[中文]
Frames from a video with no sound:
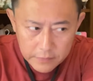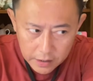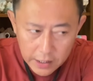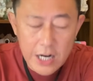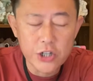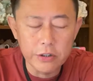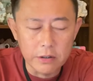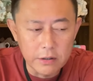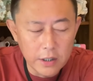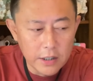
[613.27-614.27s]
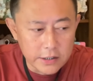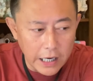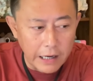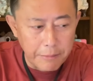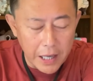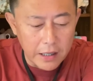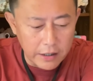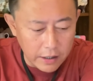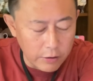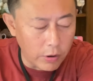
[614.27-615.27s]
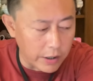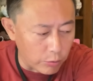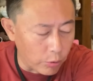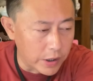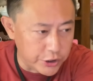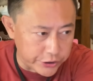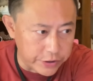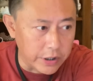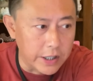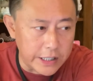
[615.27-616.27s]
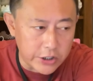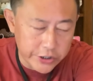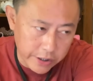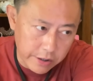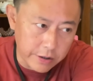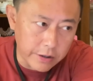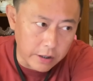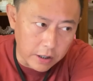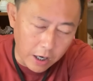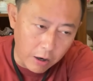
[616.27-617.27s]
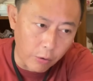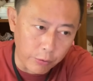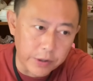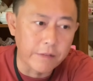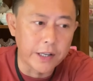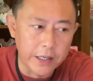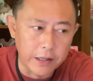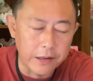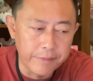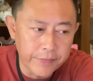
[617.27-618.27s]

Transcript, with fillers: 但是这里面也有很多值得您深思和考虑的问题。